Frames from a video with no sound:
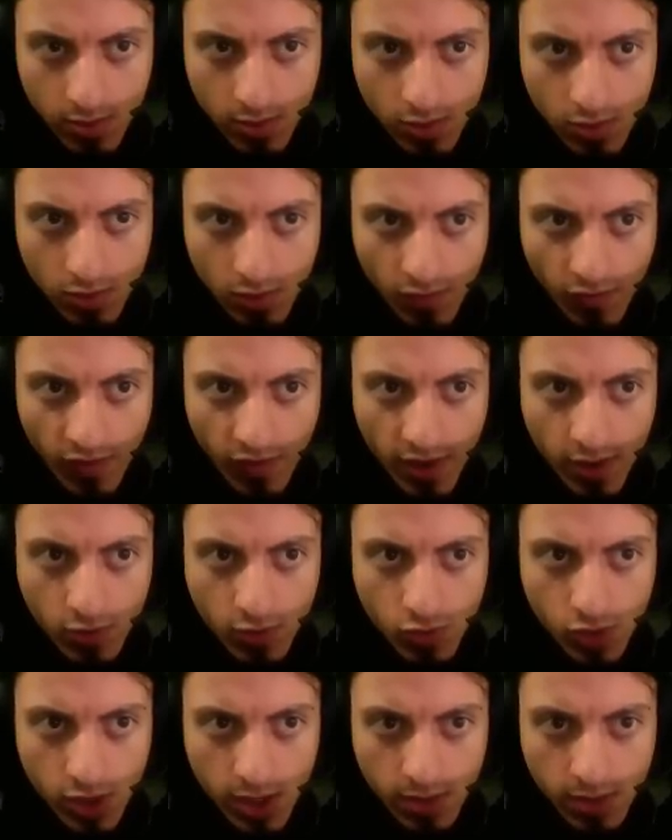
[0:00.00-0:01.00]
Tüfeği
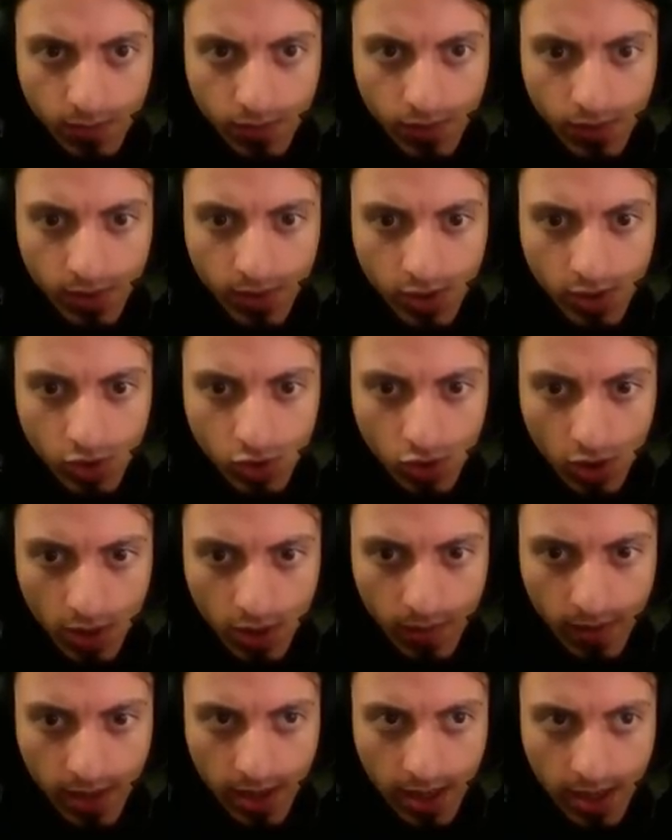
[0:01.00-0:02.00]
kuşanıp
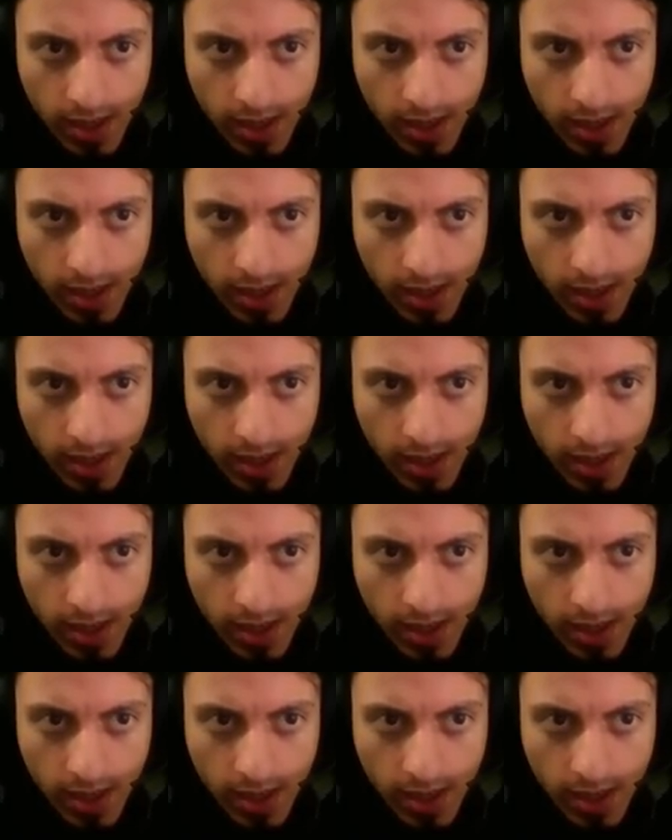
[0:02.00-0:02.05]
şöyle bir